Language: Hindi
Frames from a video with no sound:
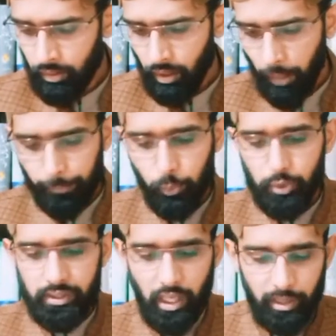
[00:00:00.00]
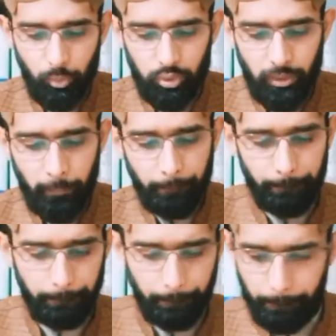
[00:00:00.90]
अब दोस्तान मोहतरम
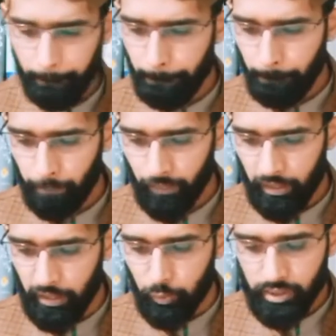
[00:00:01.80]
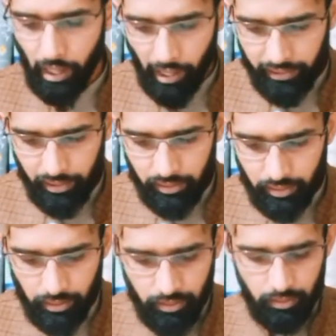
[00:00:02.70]
ये उस आयत
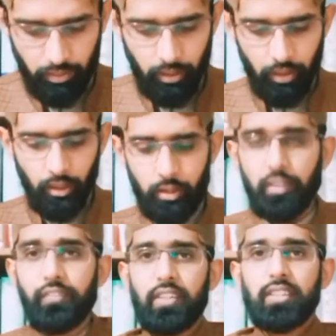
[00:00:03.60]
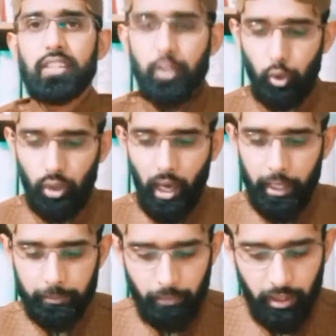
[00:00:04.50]
की तफासिर और
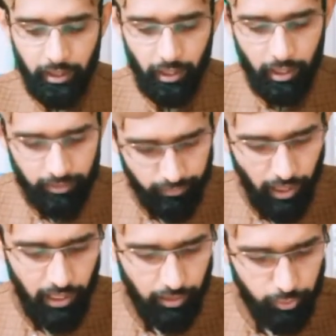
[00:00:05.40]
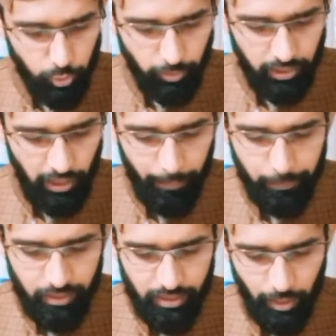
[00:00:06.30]
आइमा के अकवाल जो मैंने
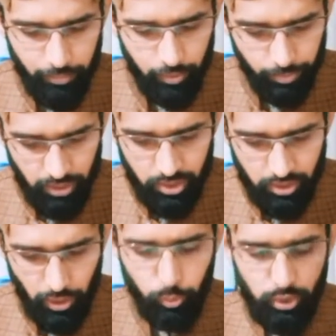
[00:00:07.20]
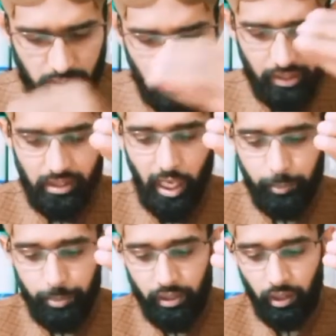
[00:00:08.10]
आपके सामने पेश किए उसी के साथ
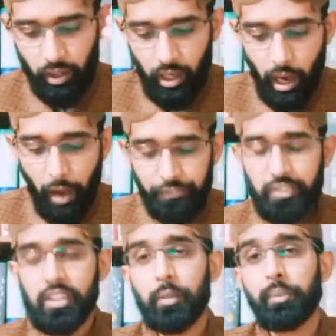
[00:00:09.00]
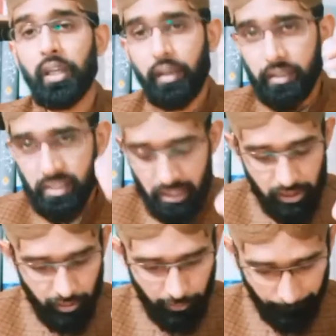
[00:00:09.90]
फिर हाफिज़ इबन
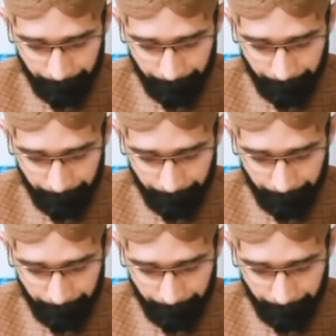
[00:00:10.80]
कसीर ने